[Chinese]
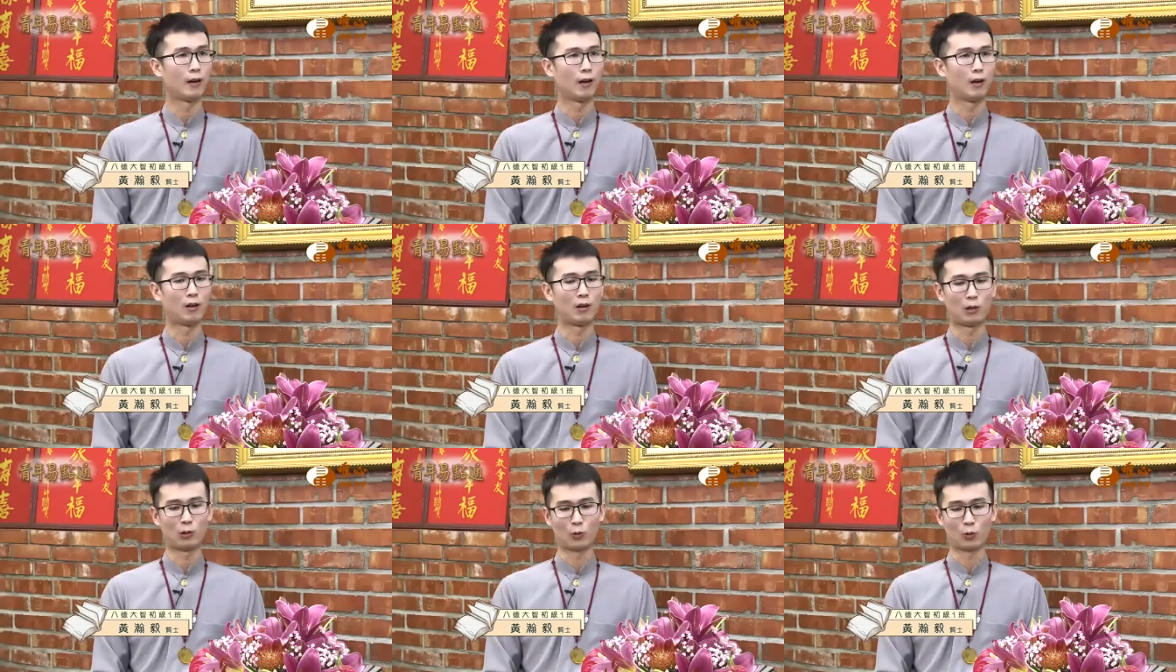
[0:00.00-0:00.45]

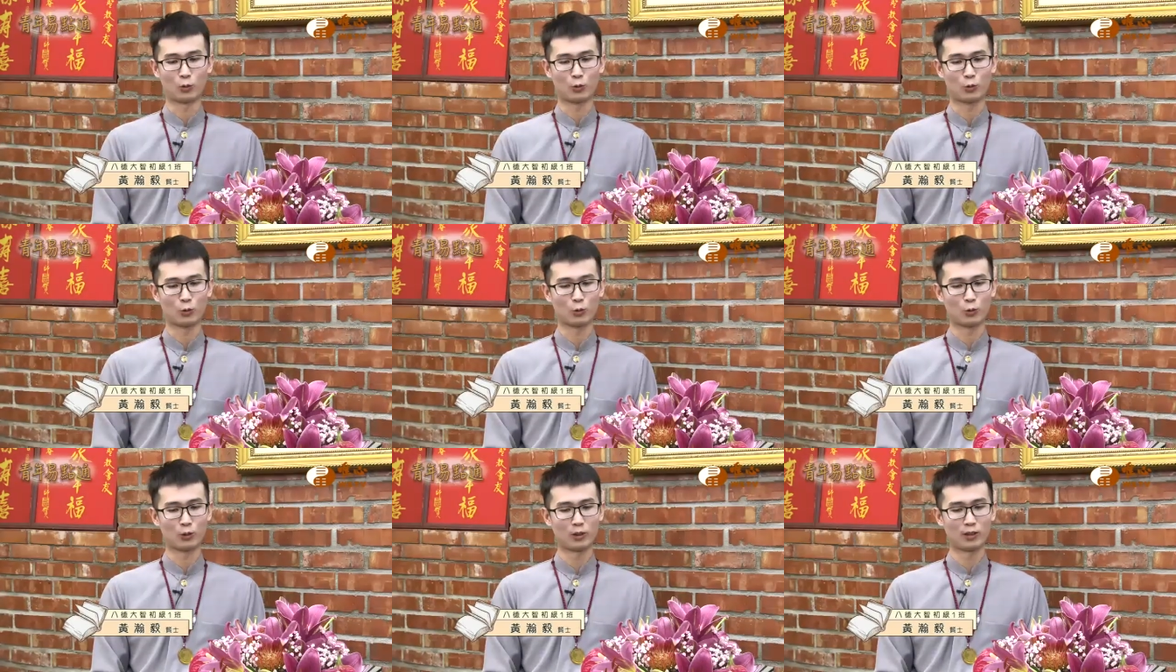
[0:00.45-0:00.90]
哦，我
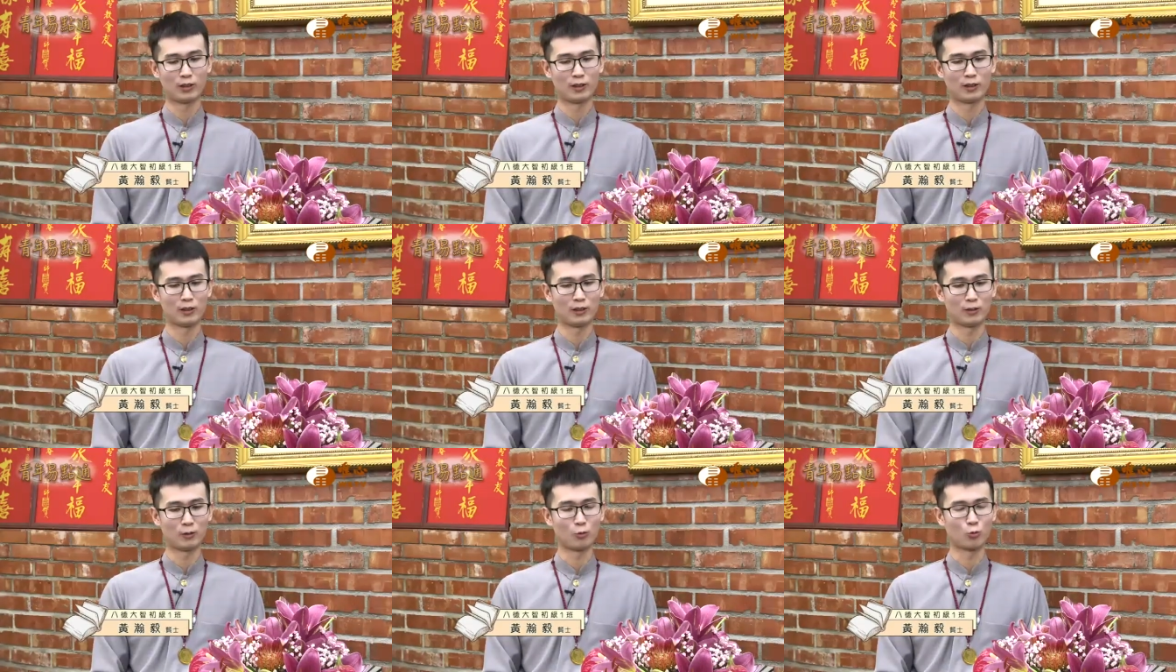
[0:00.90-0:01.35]
做
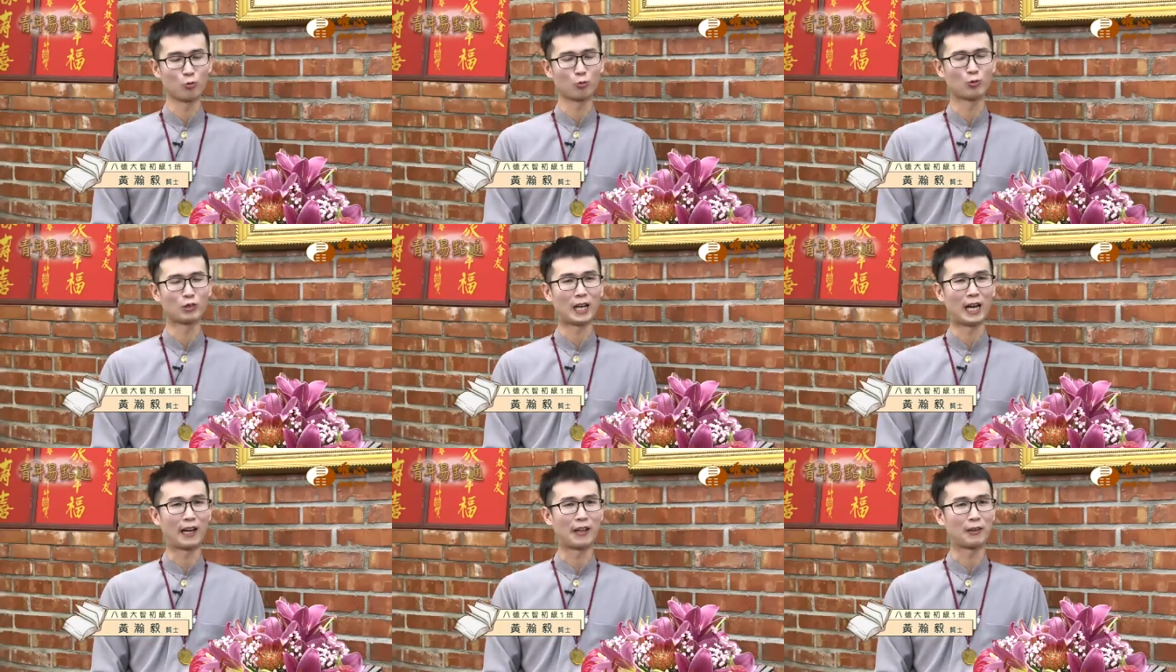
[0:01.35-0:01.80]
了
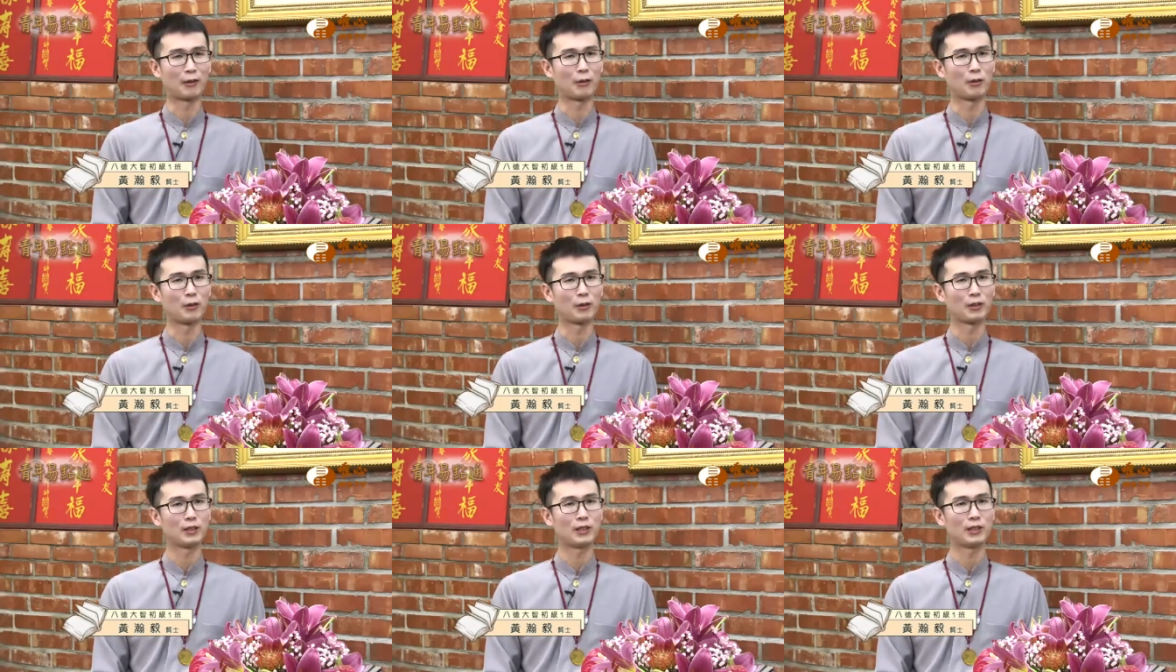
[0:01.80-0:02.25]
五坛
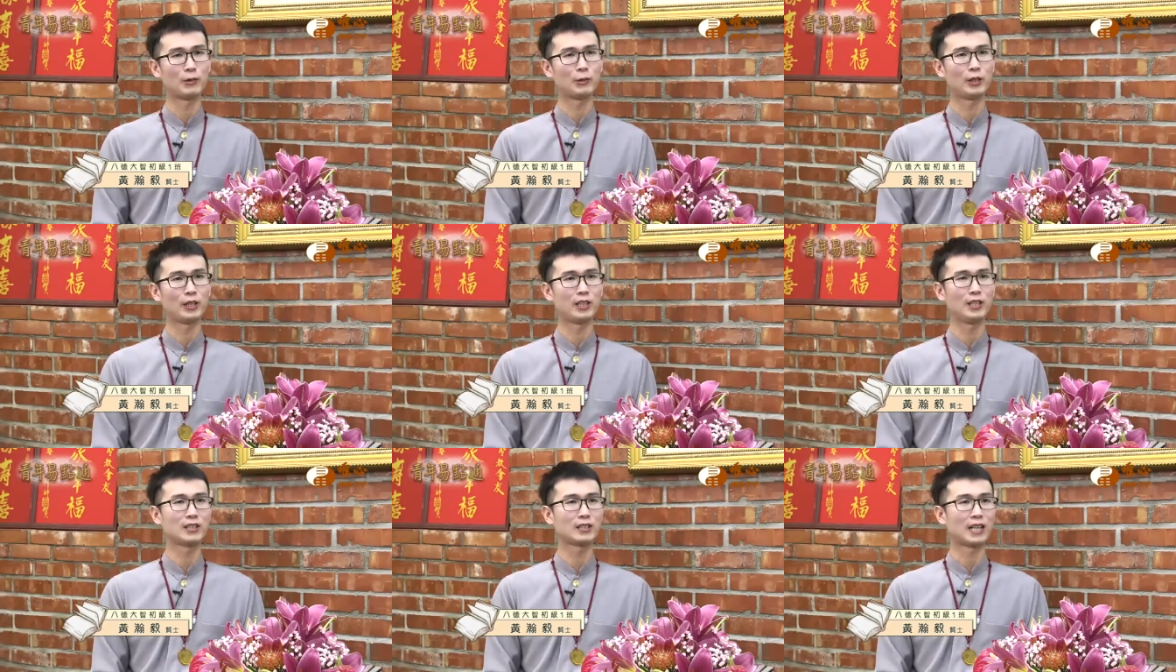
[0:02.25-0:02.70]
哦，因
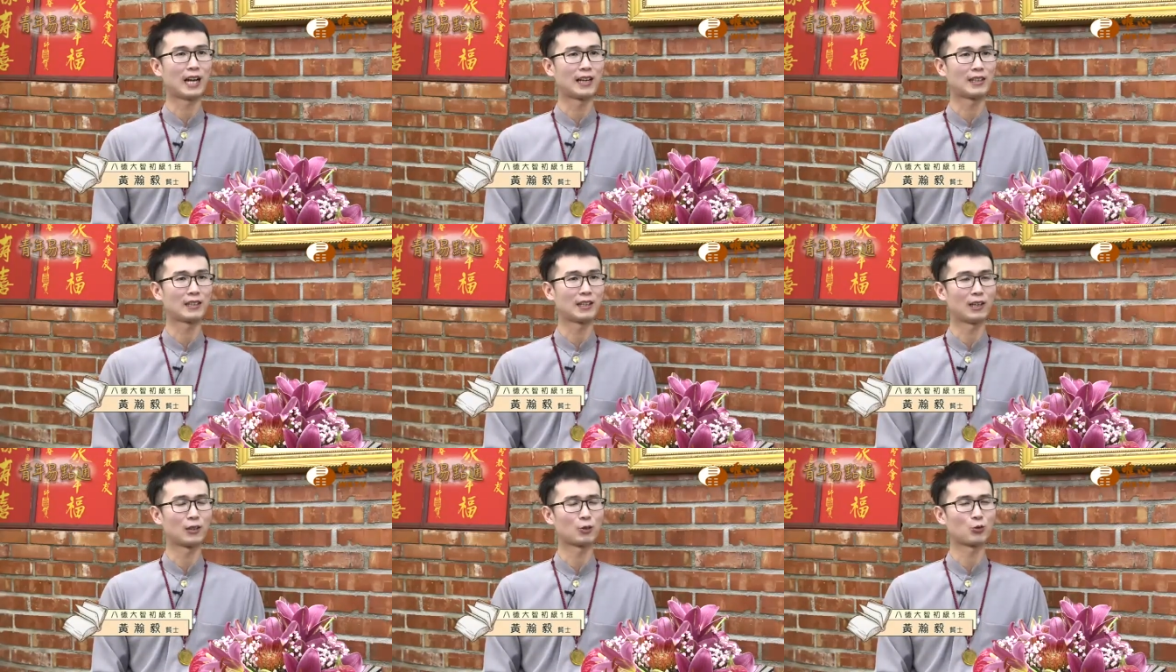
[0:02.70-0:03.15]
为一
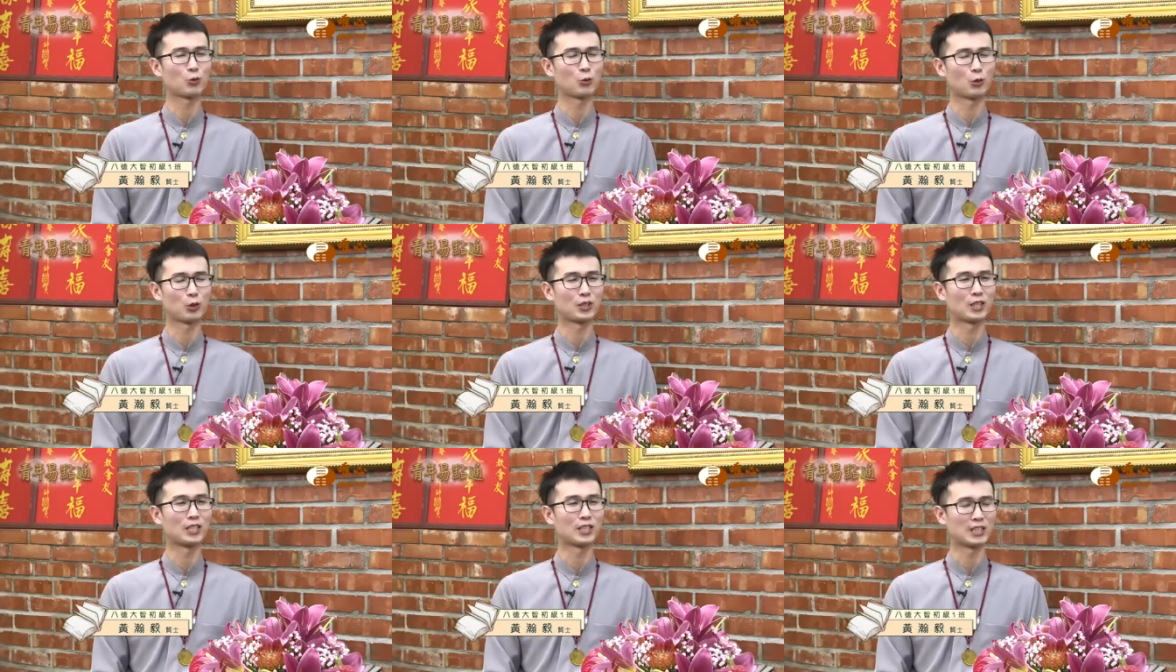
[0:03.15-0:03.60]
坛要
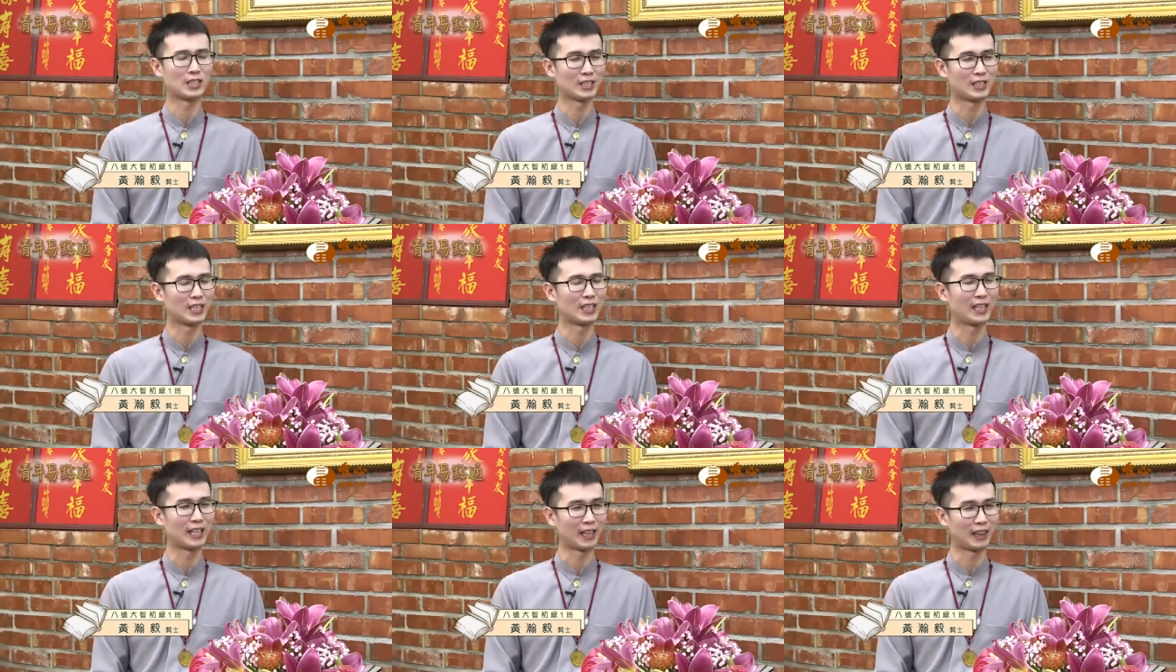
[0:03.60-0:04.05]
做七
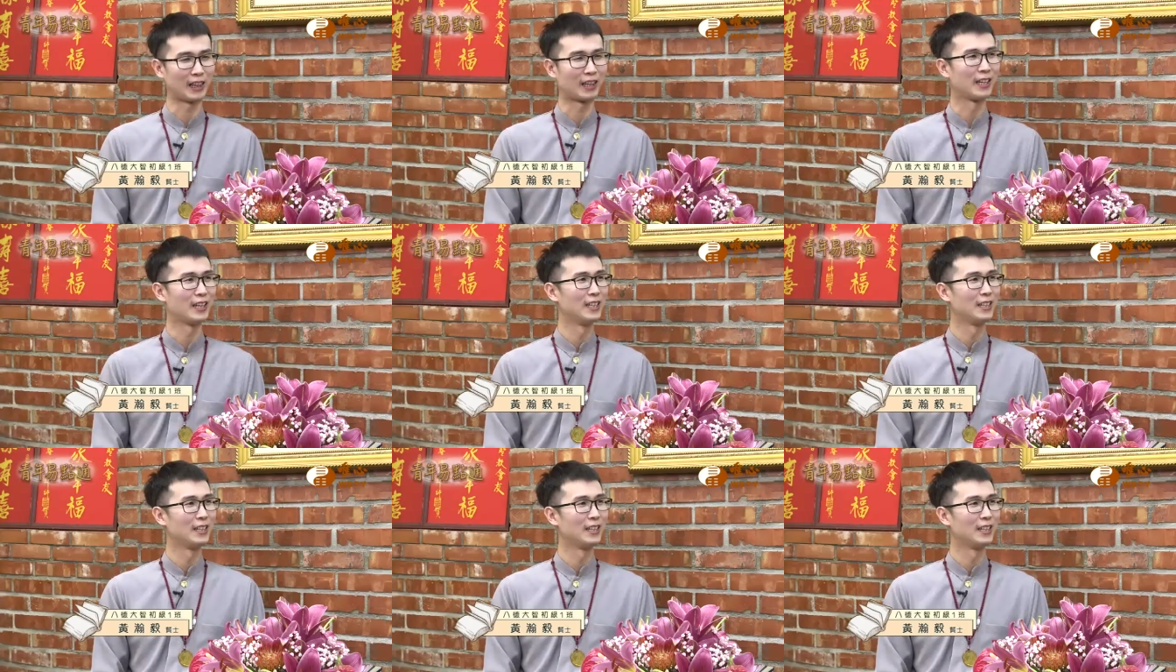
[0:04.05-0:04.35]
天，